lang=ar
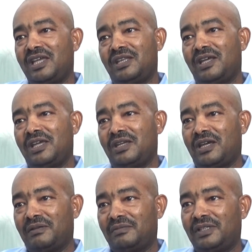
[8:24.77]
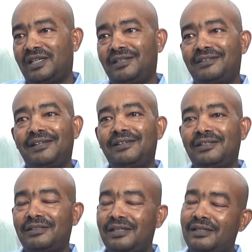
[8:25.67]
أي, أي نعم يعني ده
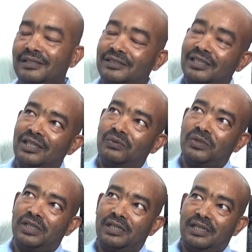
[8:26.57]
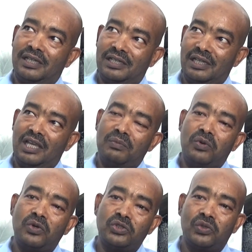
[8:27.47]
ده الشيء يعني
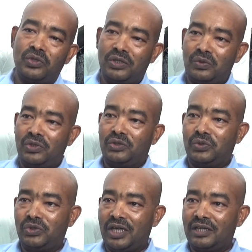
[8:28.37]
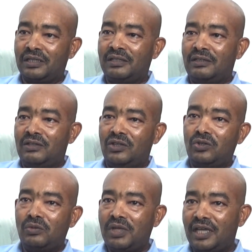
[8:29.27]
أحب أوجهه لكل التجار
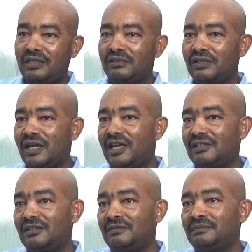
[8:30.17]
إنهم يعني صراحة